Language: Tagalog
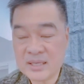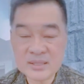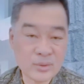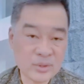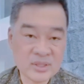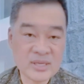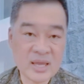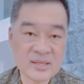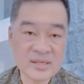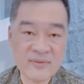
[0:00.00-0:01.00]
is on the
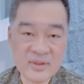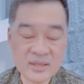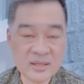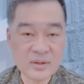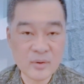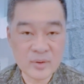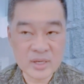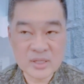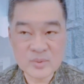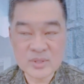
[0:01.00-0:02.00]
17th
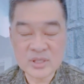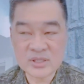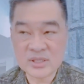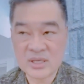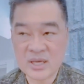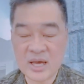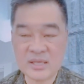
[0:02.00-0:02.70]
Congress, which is uh,